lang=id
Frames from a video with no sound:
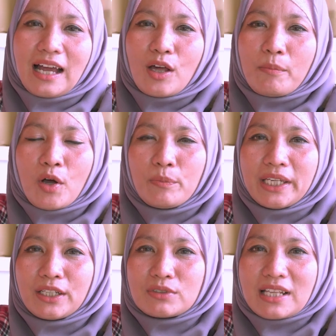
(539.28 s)
kalau mau
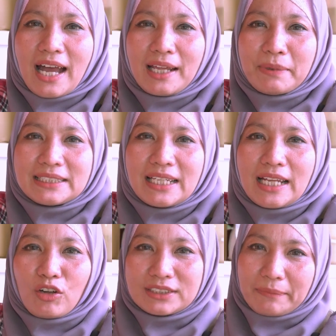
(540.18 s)
bikin usaha kan pasti
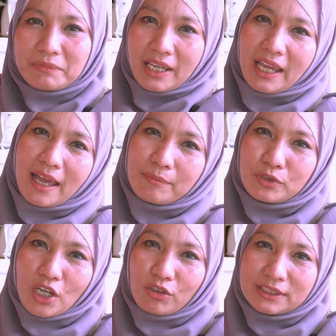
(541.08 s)
ada konsepnya ya
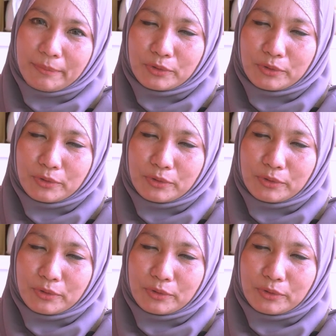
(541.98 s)
punya konsep